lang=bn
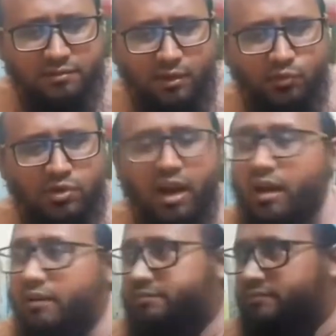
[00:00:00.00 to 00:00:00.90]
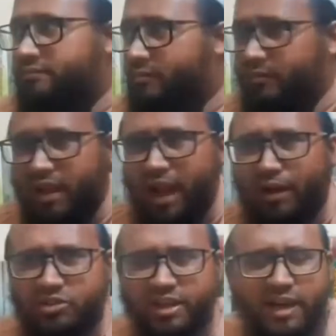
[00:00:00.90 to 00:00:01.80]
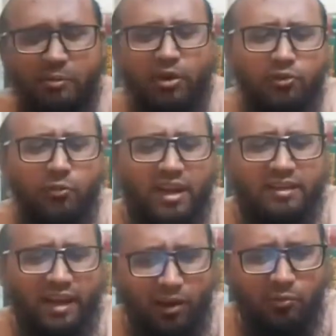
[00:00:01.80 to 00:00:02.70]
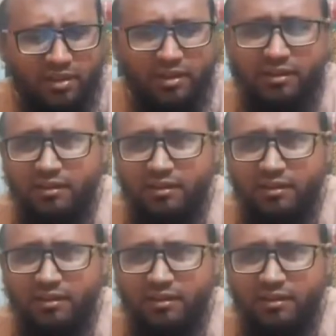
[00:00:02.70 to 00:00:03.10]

ফুজা আকস্মিক যে আমার নজর পড়ে যায় কারো প্রতি